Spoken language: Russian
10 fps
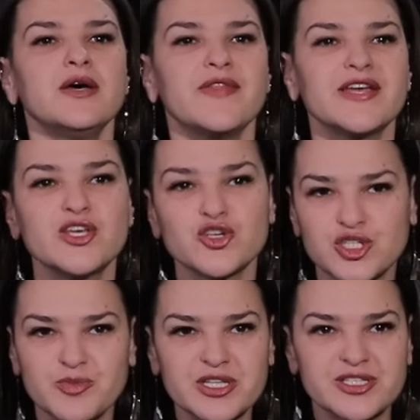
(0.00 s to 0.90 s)
Надеюсь,
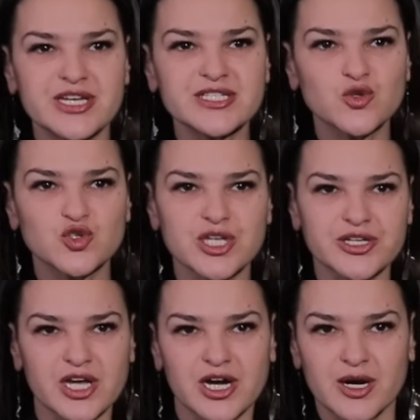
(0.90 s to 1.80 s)
тебе интересно
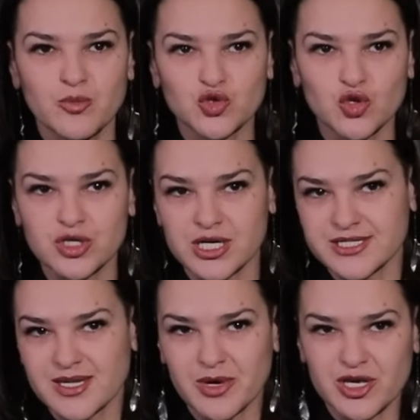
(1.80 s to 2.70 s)
узнать, как работают
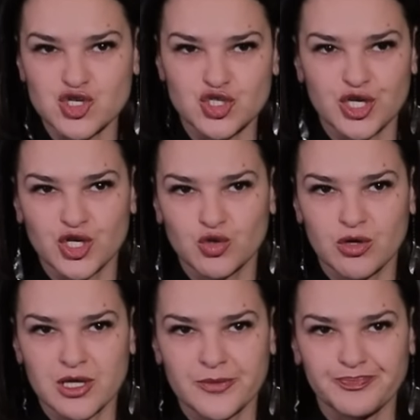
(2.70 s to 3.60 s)
разные магические
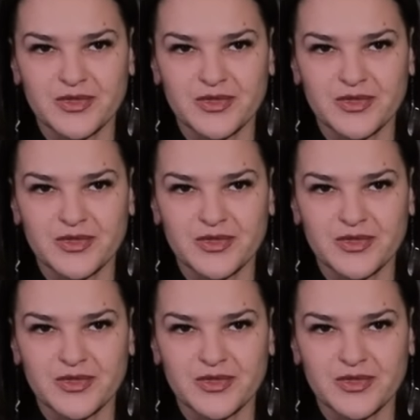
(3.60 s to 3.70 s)
ритуалы.